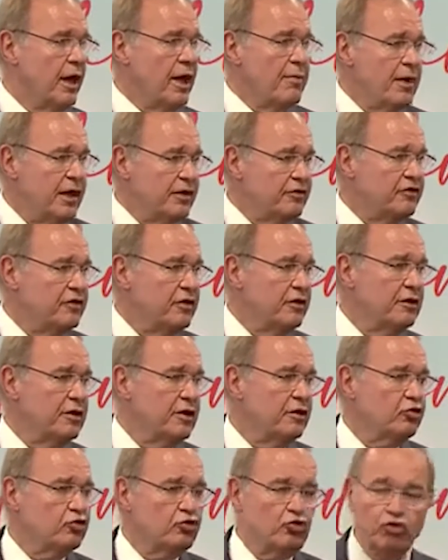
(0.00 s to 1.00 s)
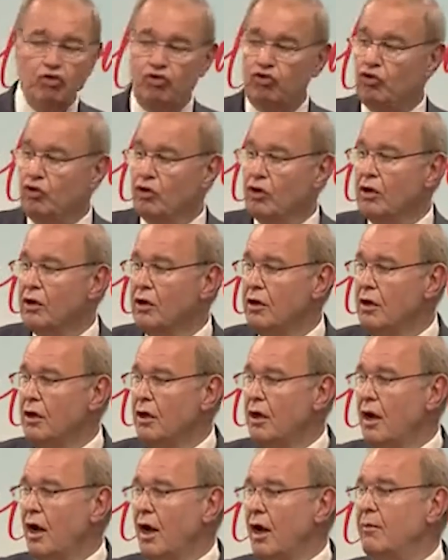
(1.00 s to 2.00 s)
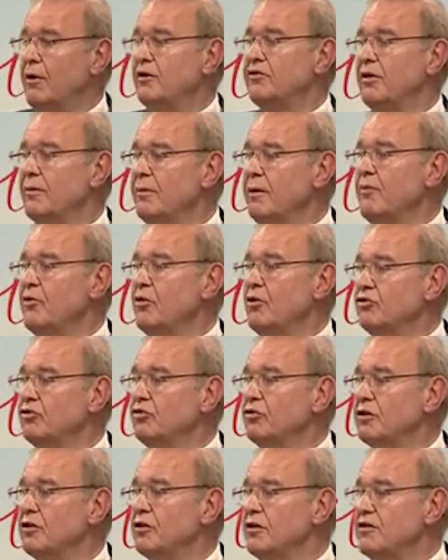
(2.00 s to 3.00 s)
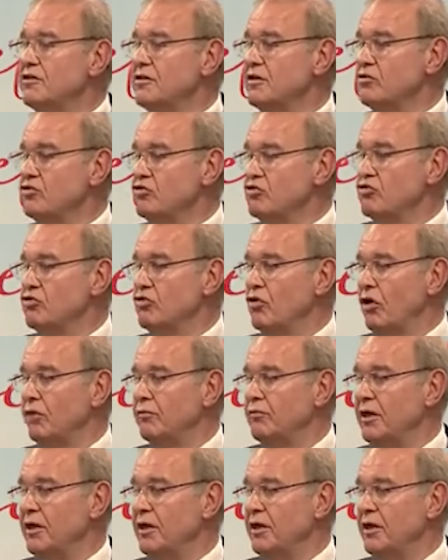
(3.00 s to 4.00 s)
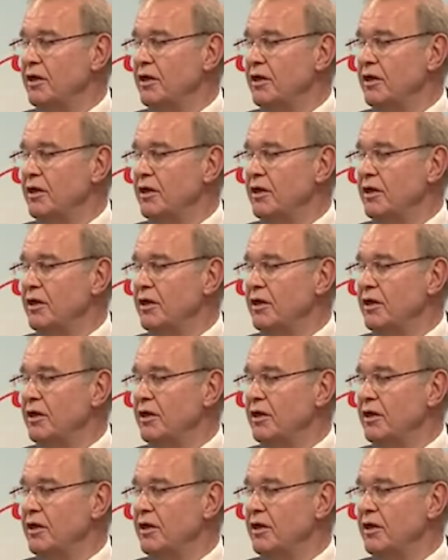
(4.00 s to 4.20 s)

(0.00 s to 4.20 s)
Hemen sindi, sustu. Ama sebep olduğu krizin üstünü örtmek